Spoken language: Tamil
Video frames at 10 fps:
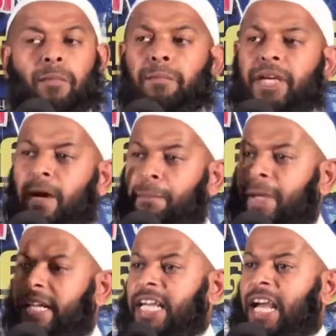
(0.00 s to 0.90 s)

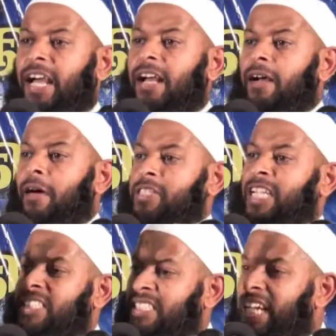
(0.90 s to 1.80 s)
மிகப்பெரிய
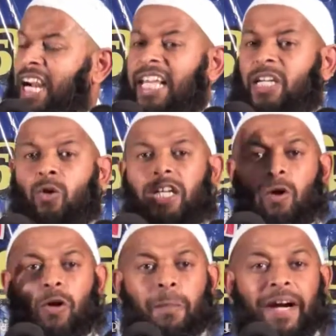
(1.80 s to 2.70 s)
சக்திகளை கொண்ட
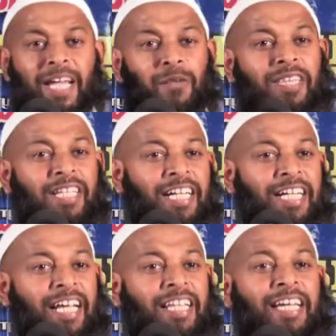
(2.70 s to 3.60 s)
ஒரு படை
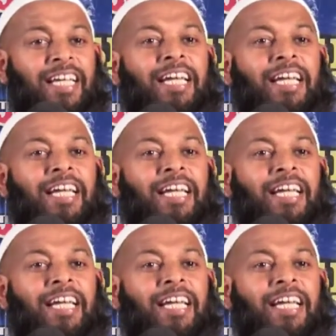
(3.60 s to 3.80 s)
வந்திருக்கிறது